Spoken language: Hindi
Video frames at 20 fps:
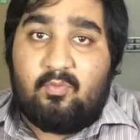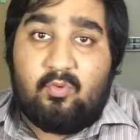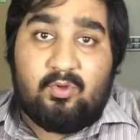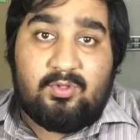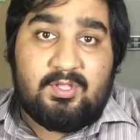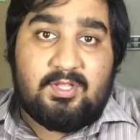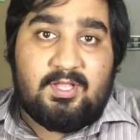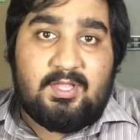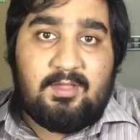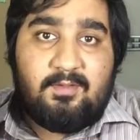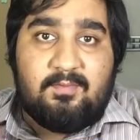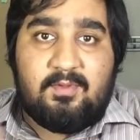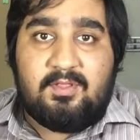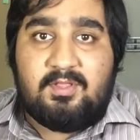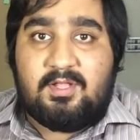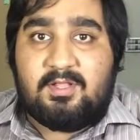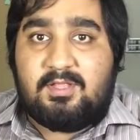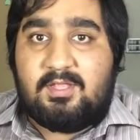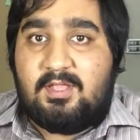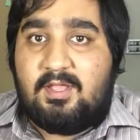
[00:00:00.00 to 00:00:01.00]
बहुत ज़्यादा ईमेल
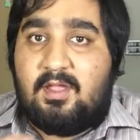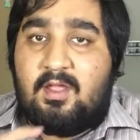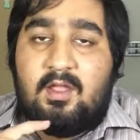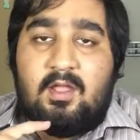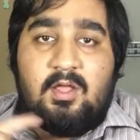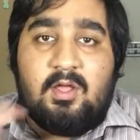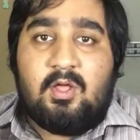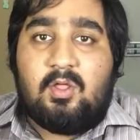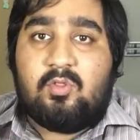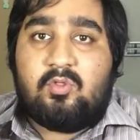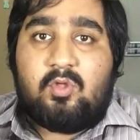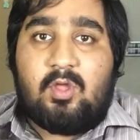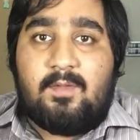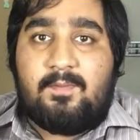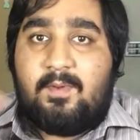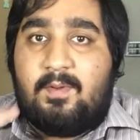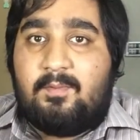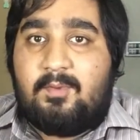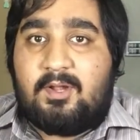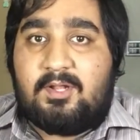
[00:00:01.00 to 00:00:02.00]
आती है
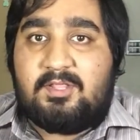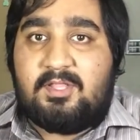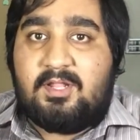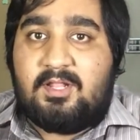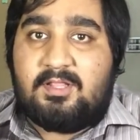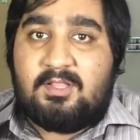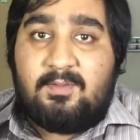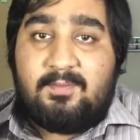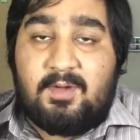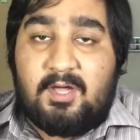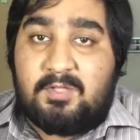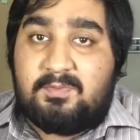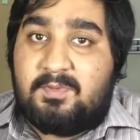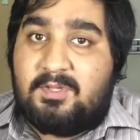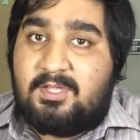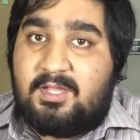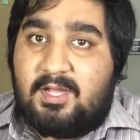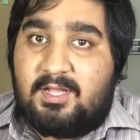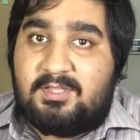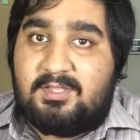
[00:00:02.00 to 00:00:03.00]
स्वाइप अप करते रहते हैं बाद में
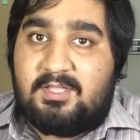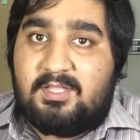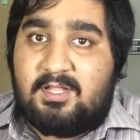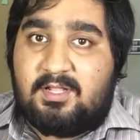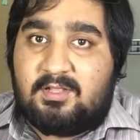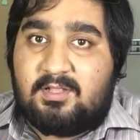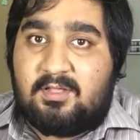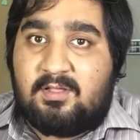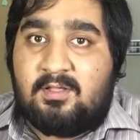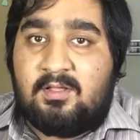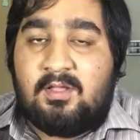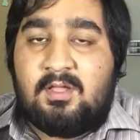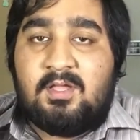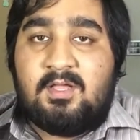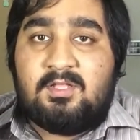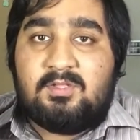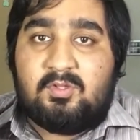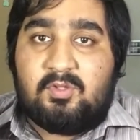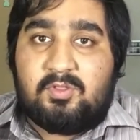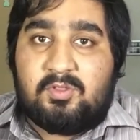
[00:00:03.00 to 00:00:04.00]
याद नहीं रहता
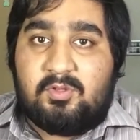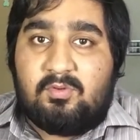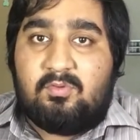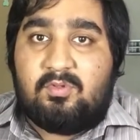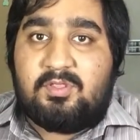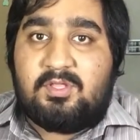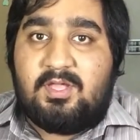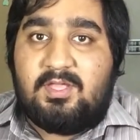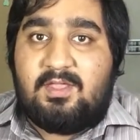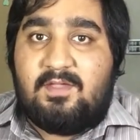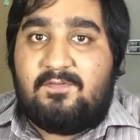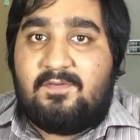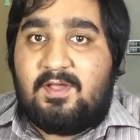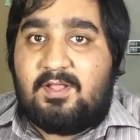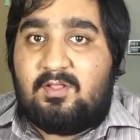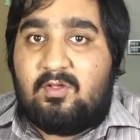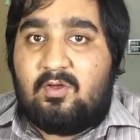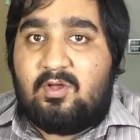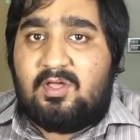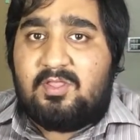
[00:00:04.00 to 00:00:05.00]
तो स्नूस का ये
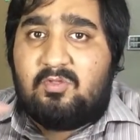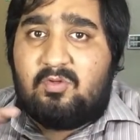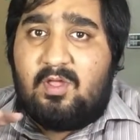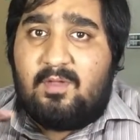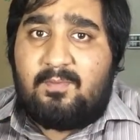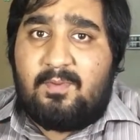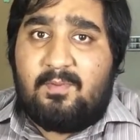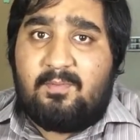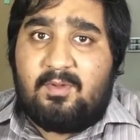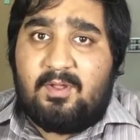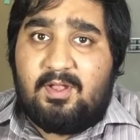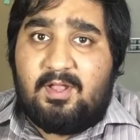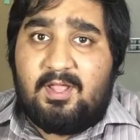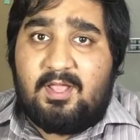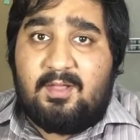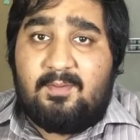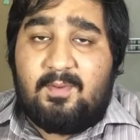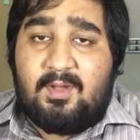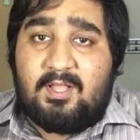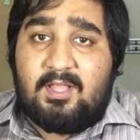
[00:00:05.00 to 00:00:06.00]
फ़ायदा होगा स्वाइप अप करने
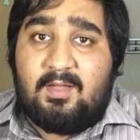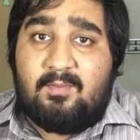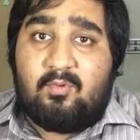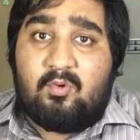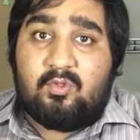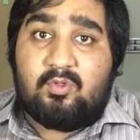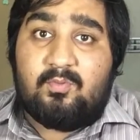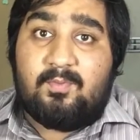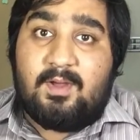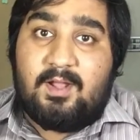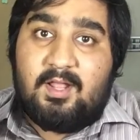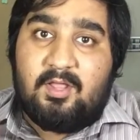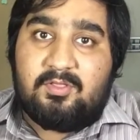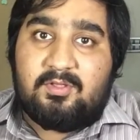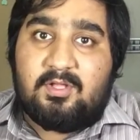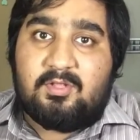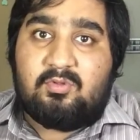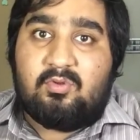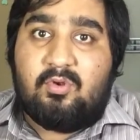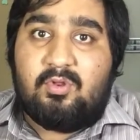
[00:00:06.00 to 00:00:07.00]
के बाद आपको दोबारा
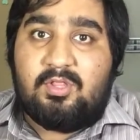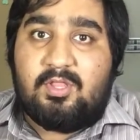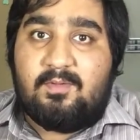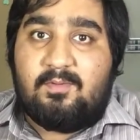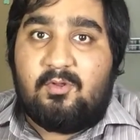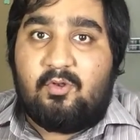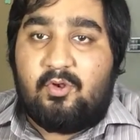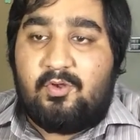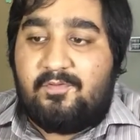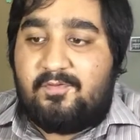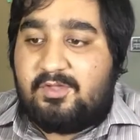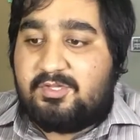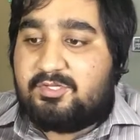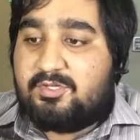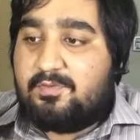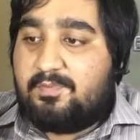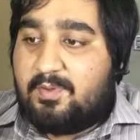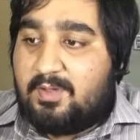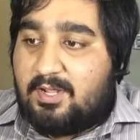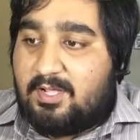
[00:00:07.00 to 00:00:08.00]
उसका थोड़ी देर बाद नोटिफिकेशन
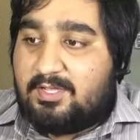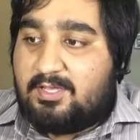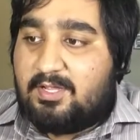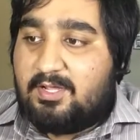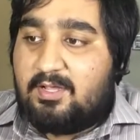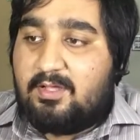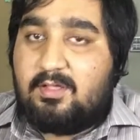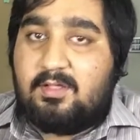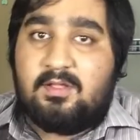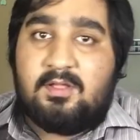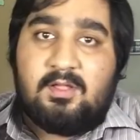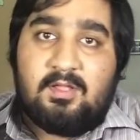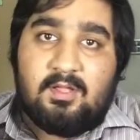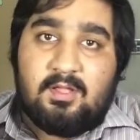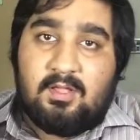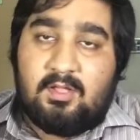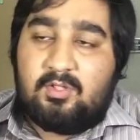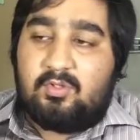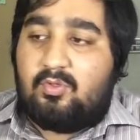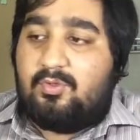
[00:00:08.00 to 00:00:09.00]
फिर आ जाएगा
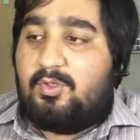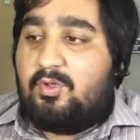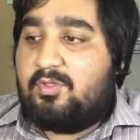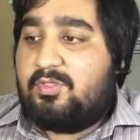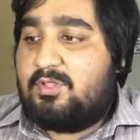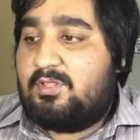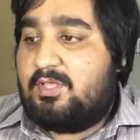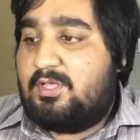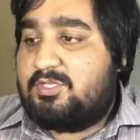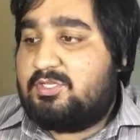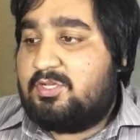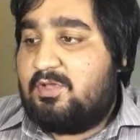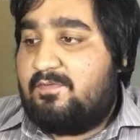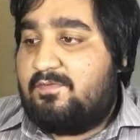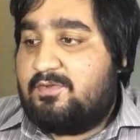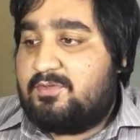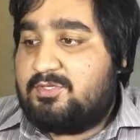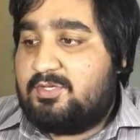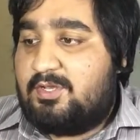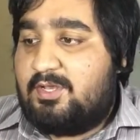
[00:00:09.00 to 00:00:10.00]
तो ये हो सकता है अच्छा
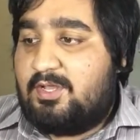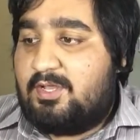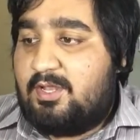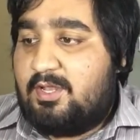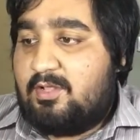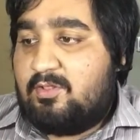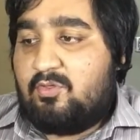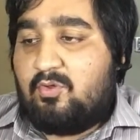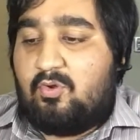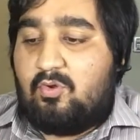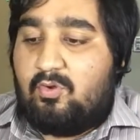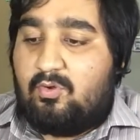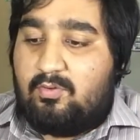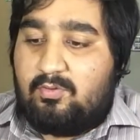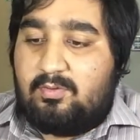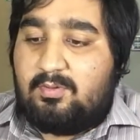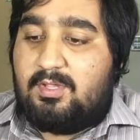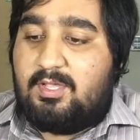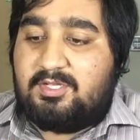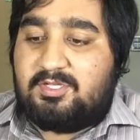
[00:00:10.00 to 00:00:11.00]
फीचर निकले तो
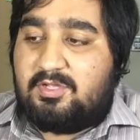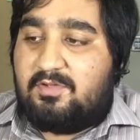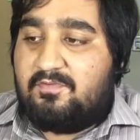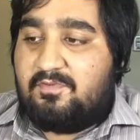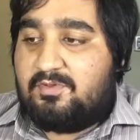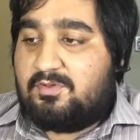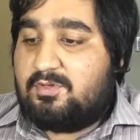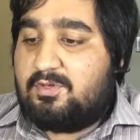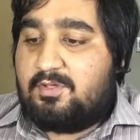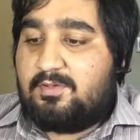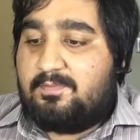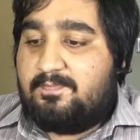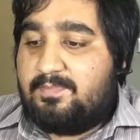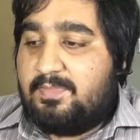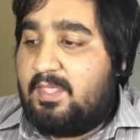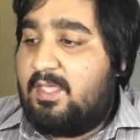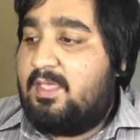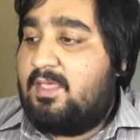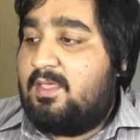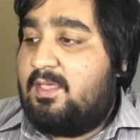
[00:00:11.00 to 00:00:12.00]
ये अच्छा फीचर है
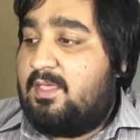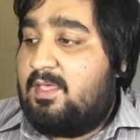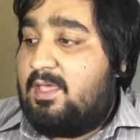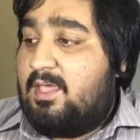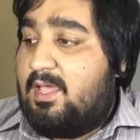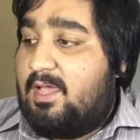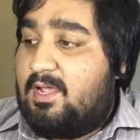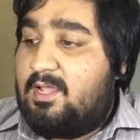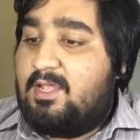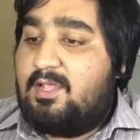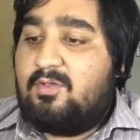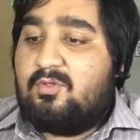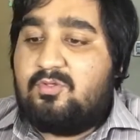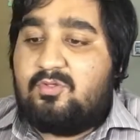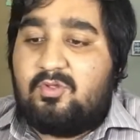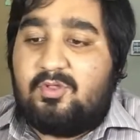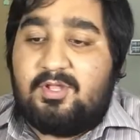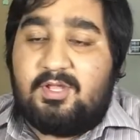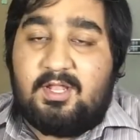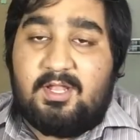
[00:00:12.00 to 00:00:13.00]
अगली न्यूज़
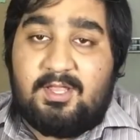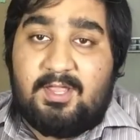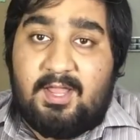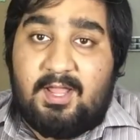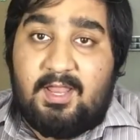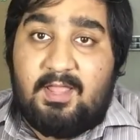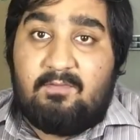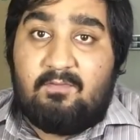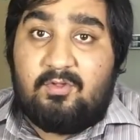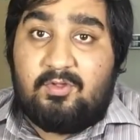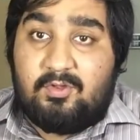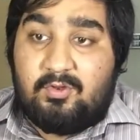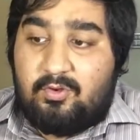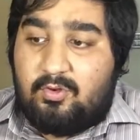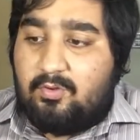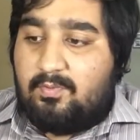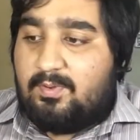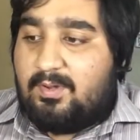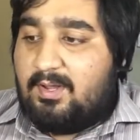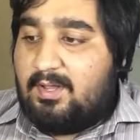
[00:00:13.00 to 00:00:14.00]
जो निकल के आ रही है वो
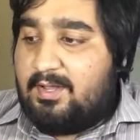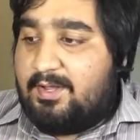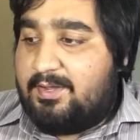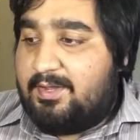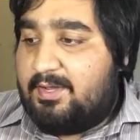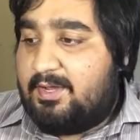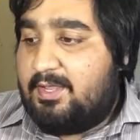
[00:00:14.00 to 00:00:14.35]
यूट्यूब के रिलेटेड